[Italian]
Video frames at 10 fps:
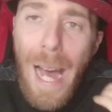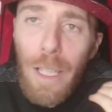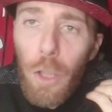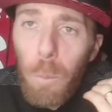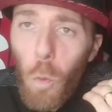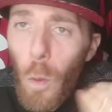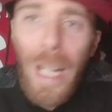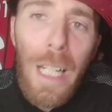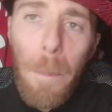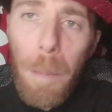al
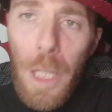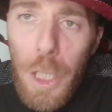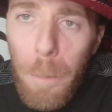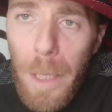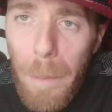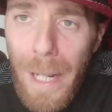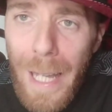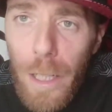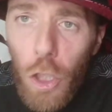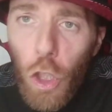Willy il principe di
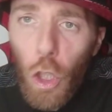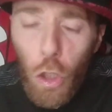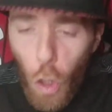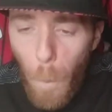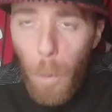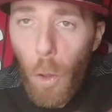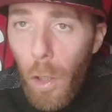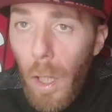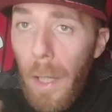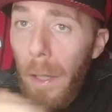Bel il giorno
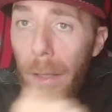dopo?